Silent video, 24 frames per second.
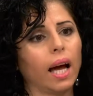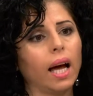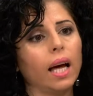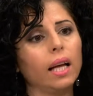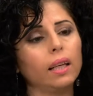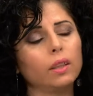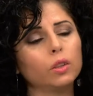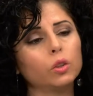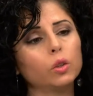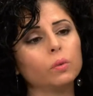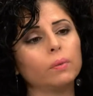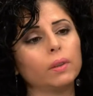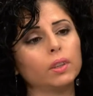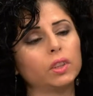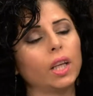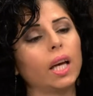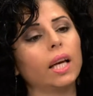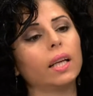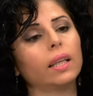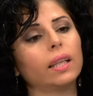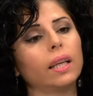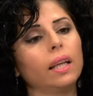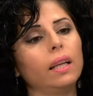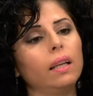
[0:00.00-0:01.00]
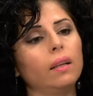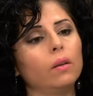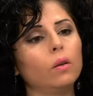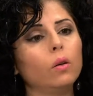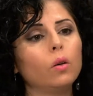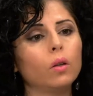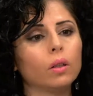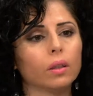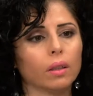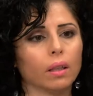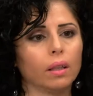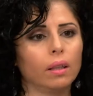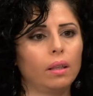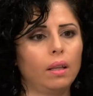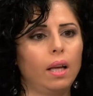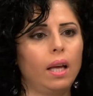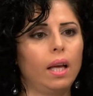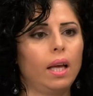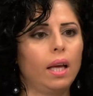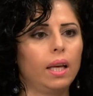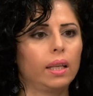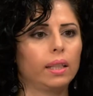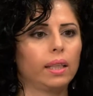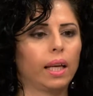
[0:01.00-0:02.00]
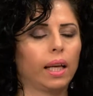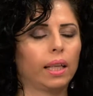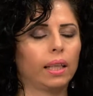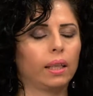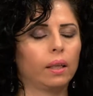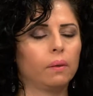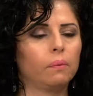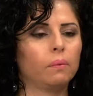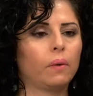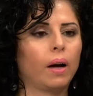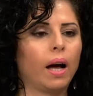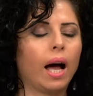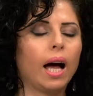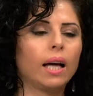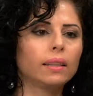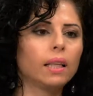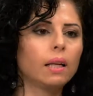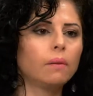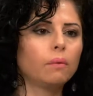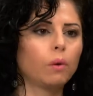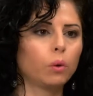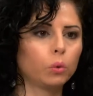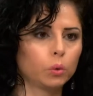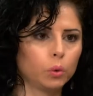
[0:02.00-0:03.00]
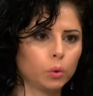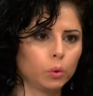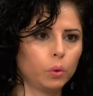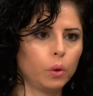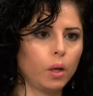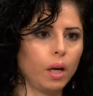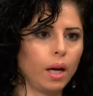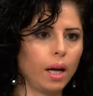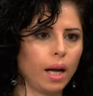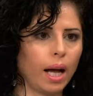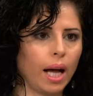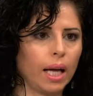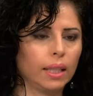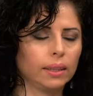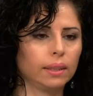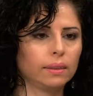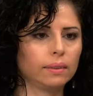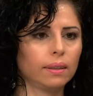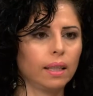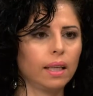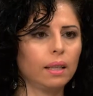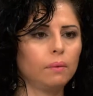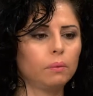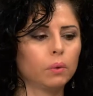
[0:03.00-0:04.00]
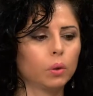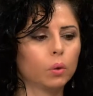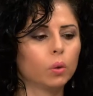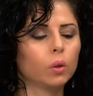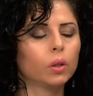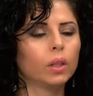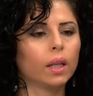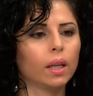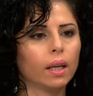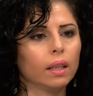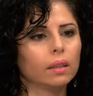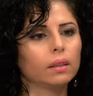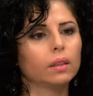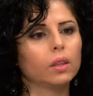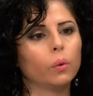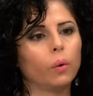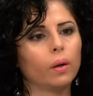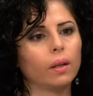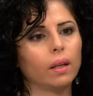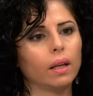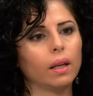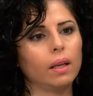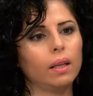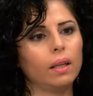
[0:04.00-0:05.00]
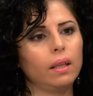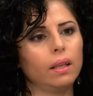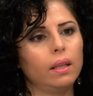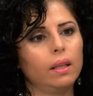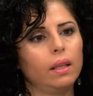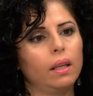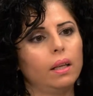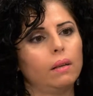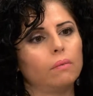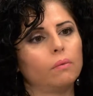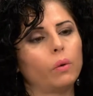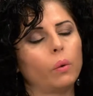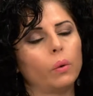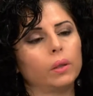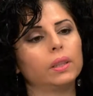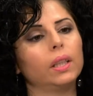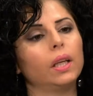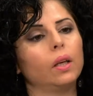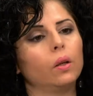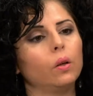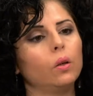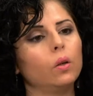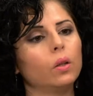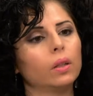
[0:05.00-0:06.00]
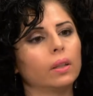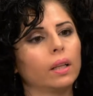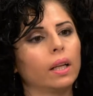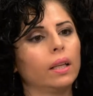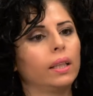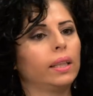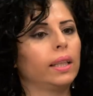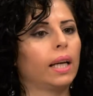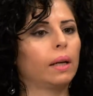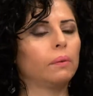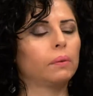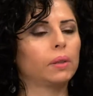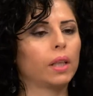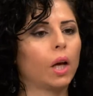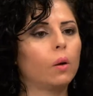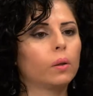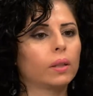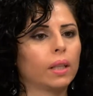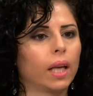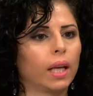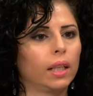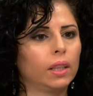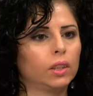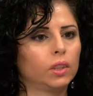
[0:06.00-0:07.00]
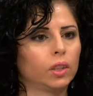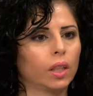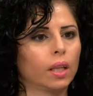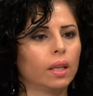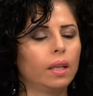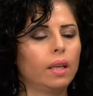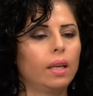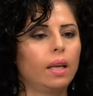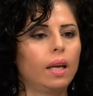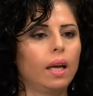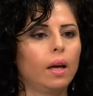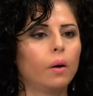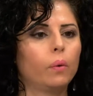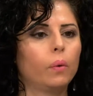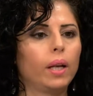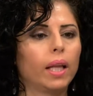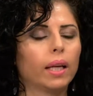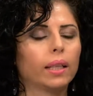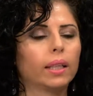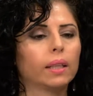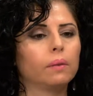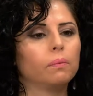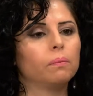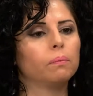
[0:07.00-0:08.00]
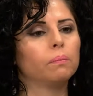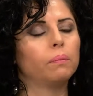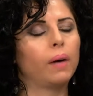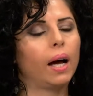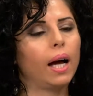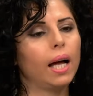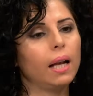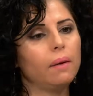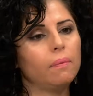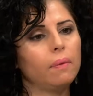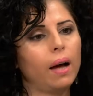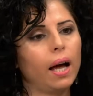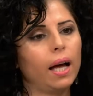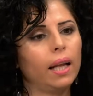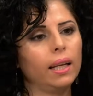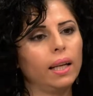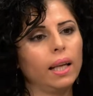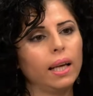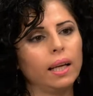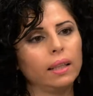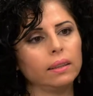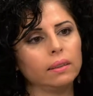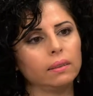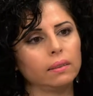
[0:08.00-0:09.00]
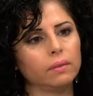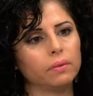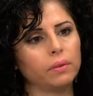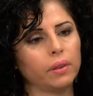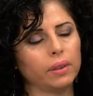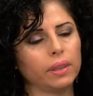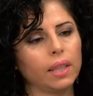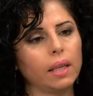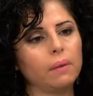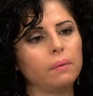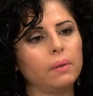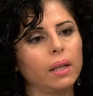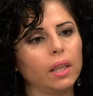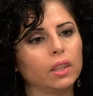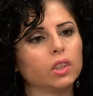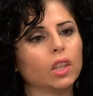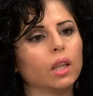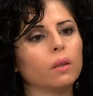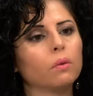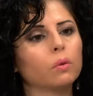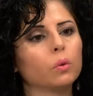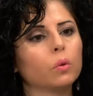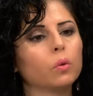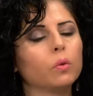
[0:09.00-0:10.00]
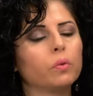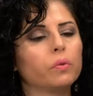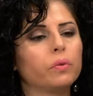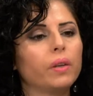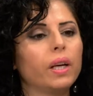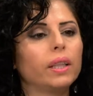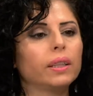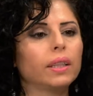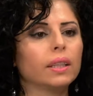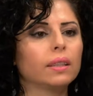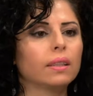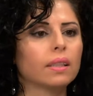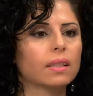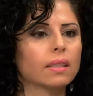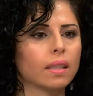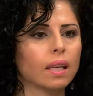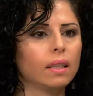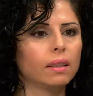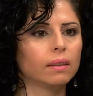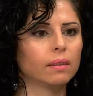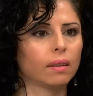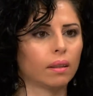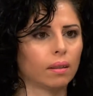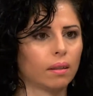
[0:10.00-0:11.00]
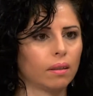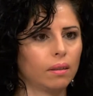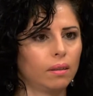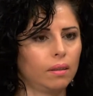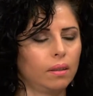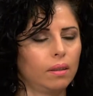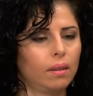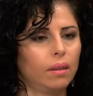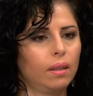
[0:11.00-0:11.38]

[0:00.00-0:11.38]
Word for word: يعالجوا مشاكل أخرى يعني هذا الموضوع عادة بيكون يغطي وراه مواضيع اخرى اللي هي عم تحاول تعالجها ولكن محل محلات فتاه من هالشكل بتكون فقدت السيطره